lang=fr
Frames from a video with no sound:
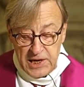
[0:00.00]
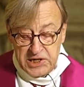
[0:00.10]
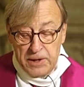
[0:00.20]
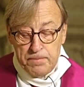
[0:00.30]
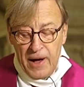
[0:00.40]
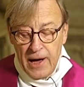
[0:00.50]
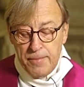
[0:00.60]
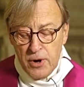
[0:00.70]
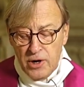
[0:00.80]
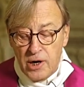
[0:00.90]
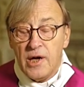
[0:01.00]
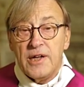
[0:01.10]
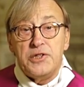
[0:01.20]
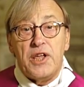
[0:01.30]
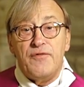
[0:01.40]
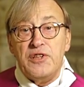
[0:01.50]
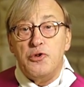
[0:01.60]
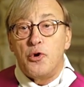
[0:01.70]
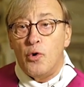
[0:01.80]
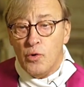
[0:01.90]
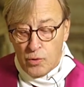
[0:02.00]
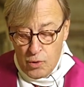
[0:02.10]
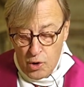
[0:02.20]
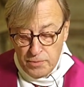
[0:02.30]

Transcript: Cette parabole des vignerons